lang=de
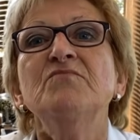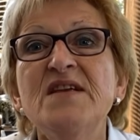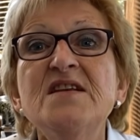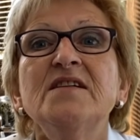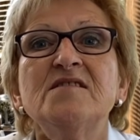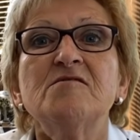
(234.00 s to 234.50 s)

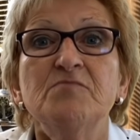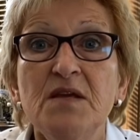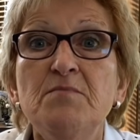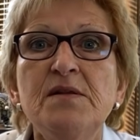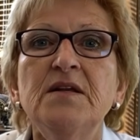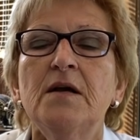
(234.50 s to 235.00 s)

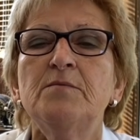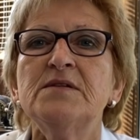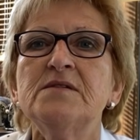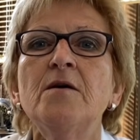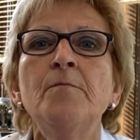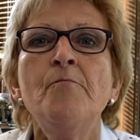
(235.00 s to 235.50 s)
Winterzwiebeln, kann
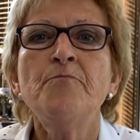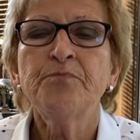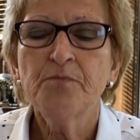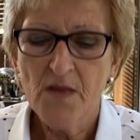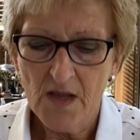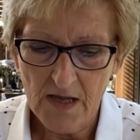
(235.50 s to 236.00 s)
man sagen,
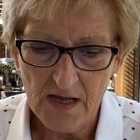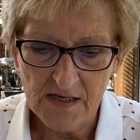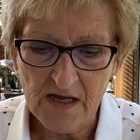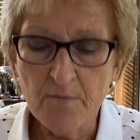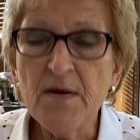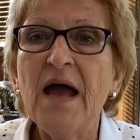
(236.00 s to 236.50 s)
äh,
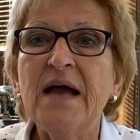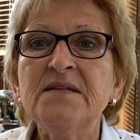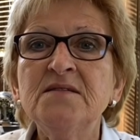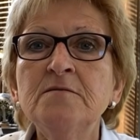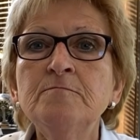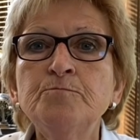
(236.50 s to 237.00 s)
kann man
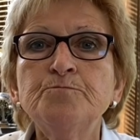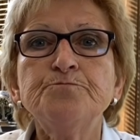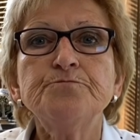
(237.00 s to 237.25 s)
ernten.